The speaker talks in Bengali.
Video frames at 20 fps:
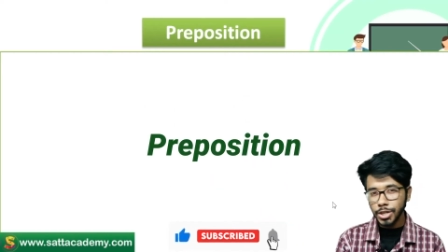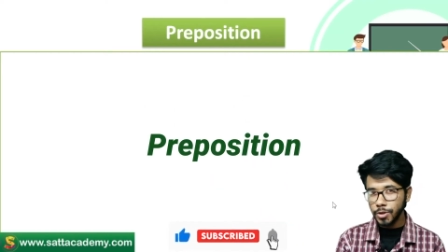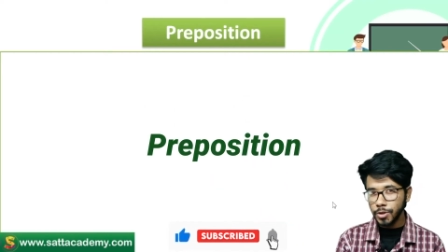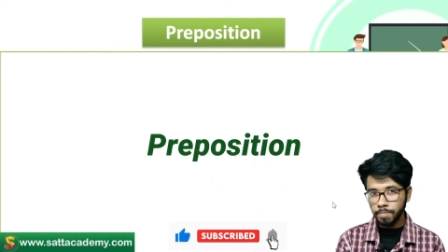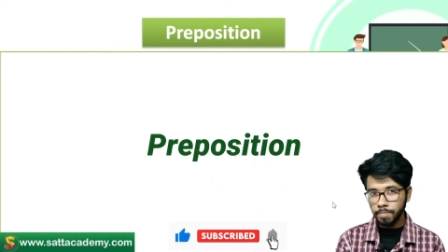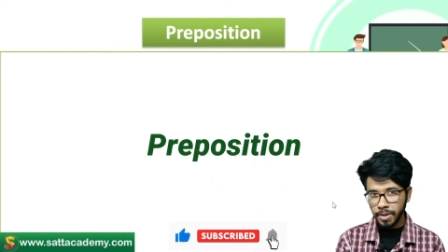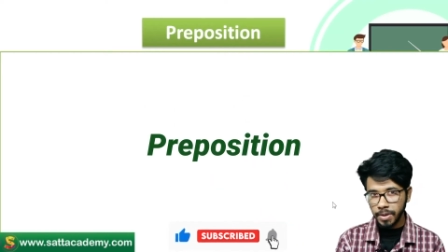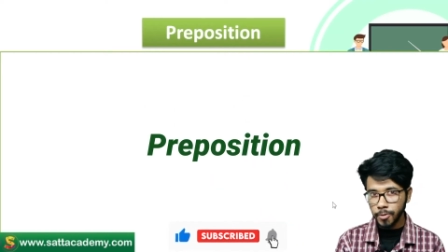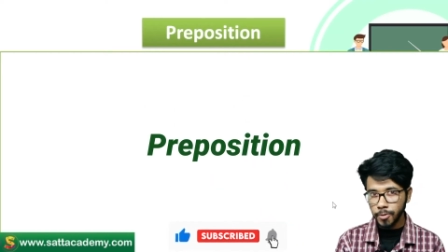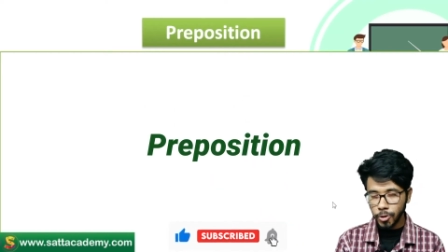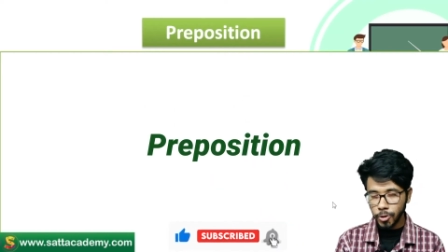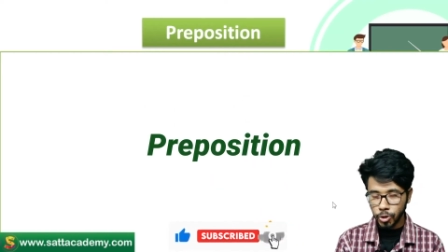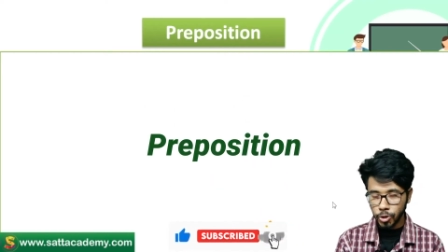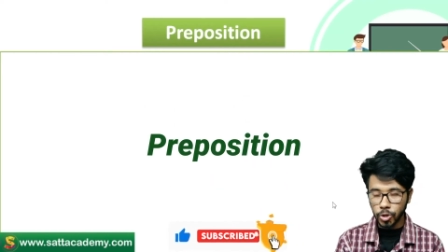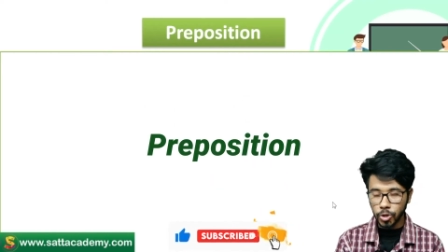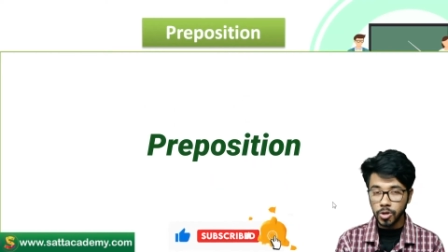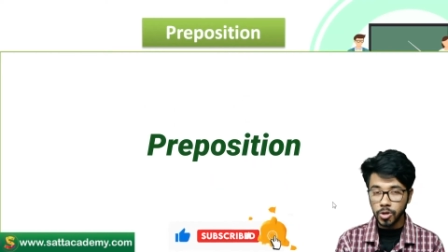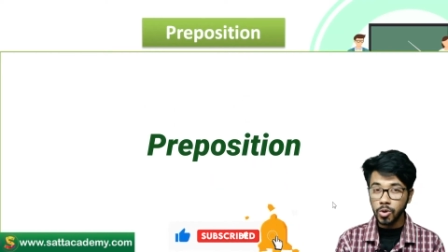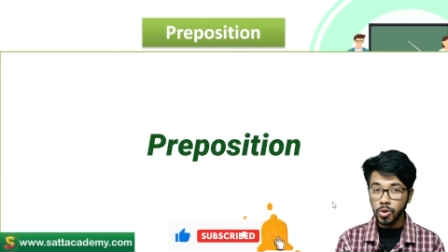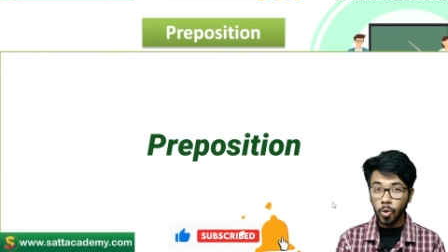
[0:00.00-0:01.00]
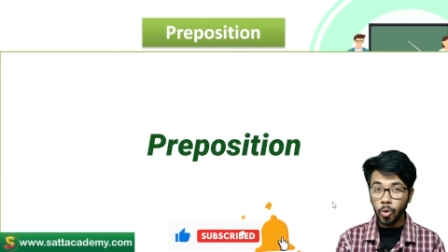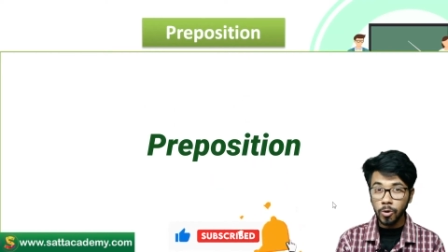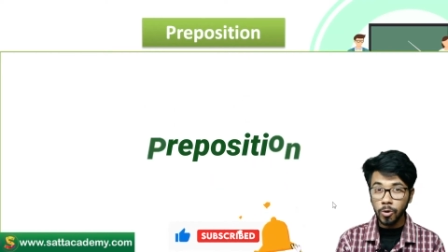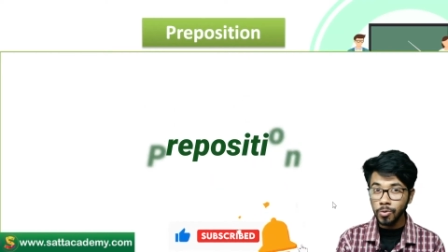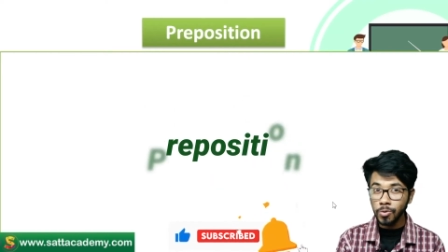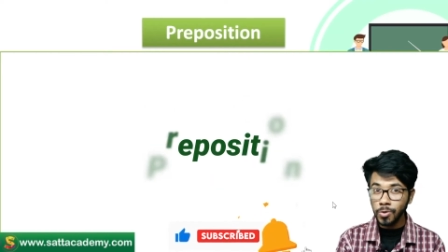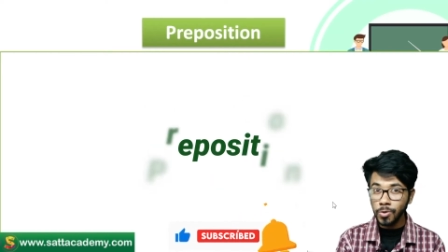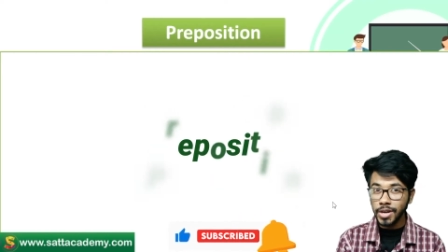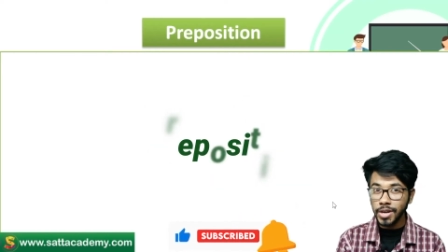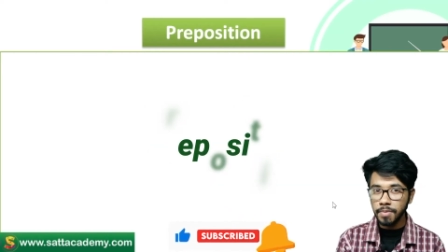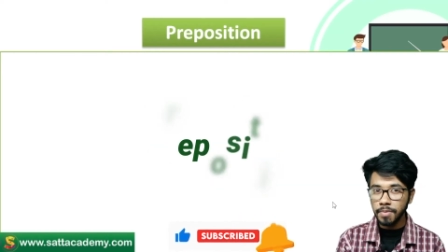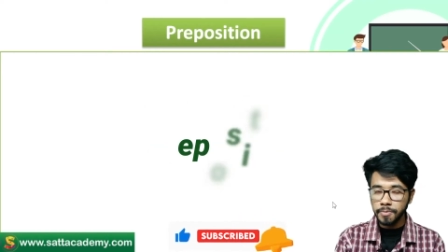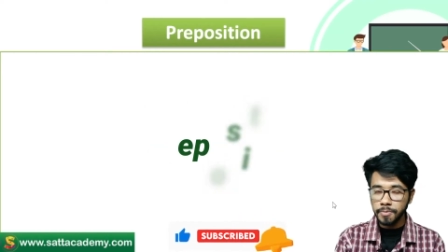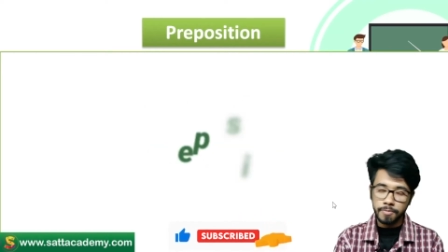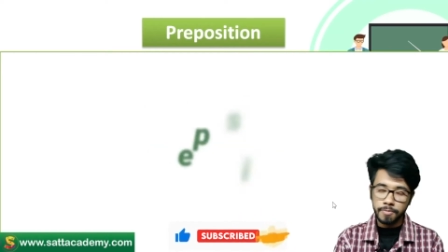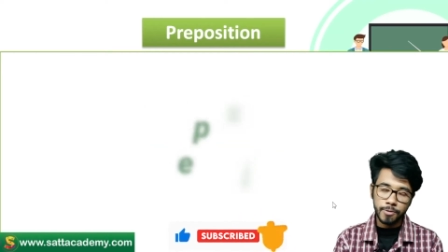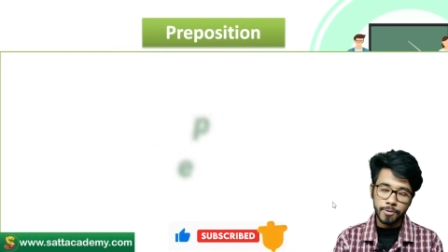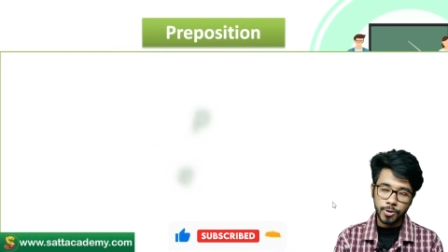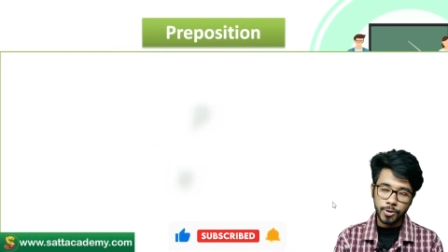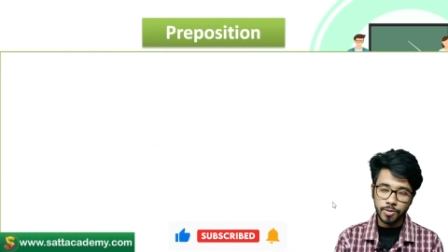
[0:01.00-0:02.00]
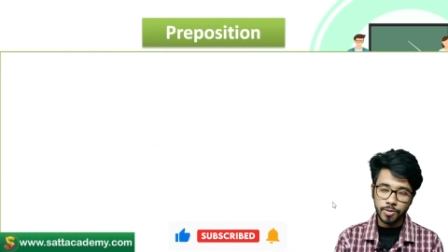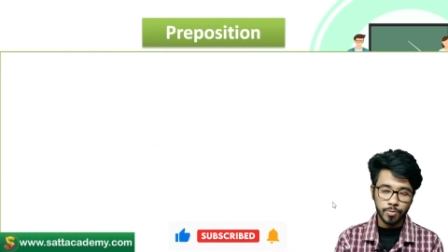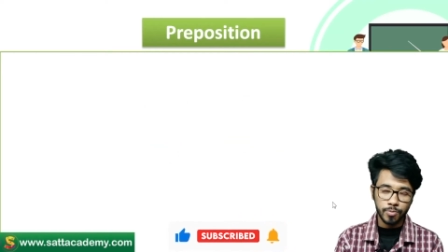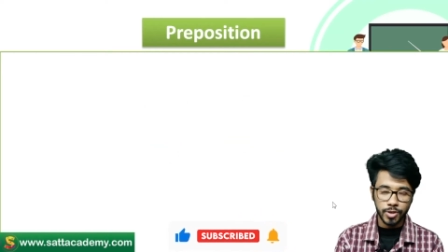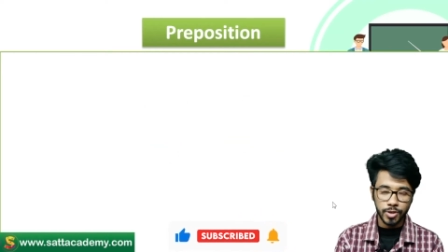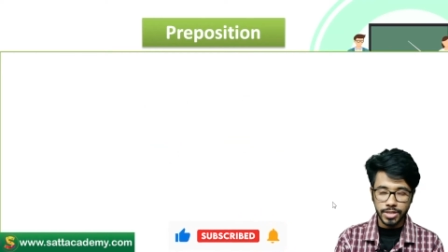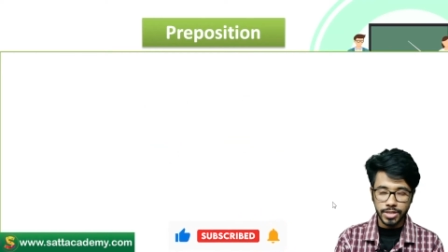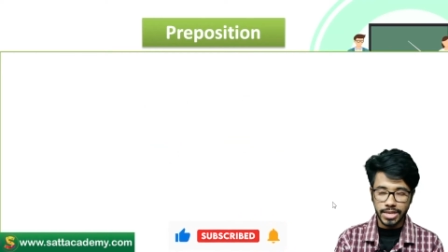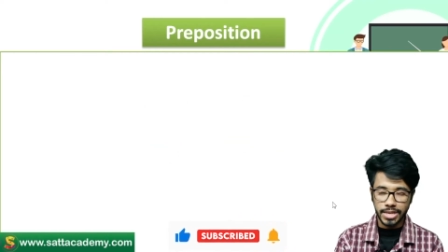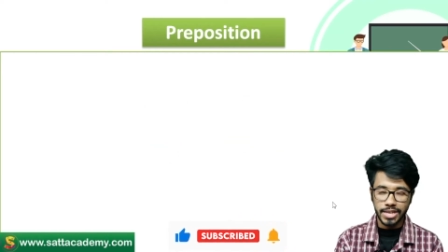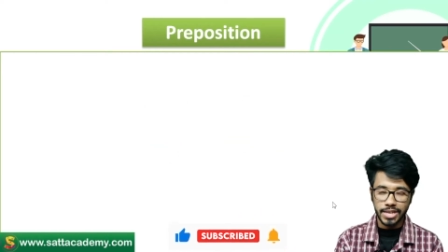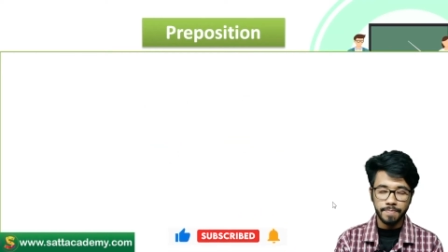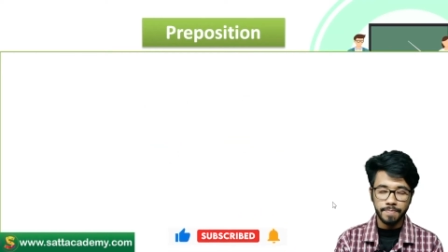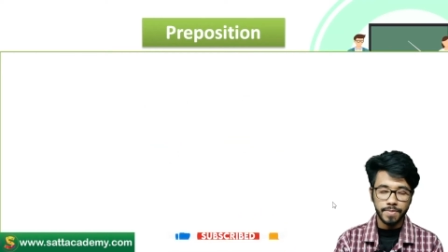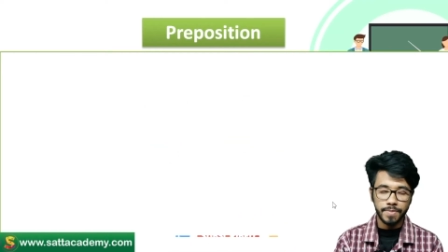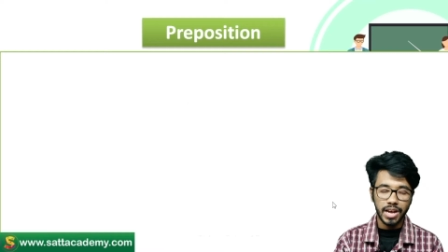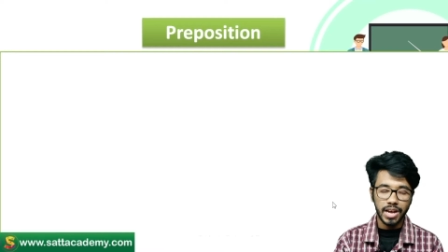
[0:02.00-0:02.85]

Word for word: সো প্রিপোজিশন কোনগুলোকে আমরা প্রিপোজিশন বলে থাকি